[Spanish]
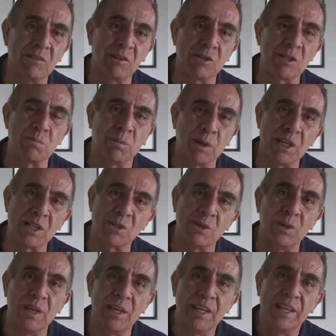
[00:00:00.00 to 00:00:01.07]
entonces por
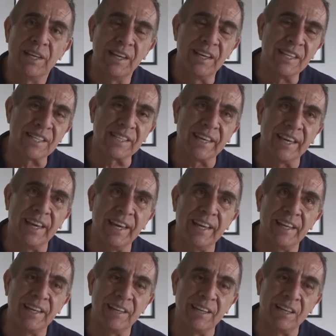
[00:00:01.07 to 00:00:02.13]
eso es
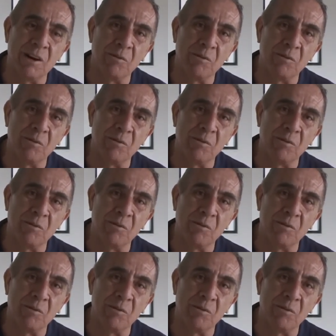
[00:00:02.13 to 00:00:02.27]
que le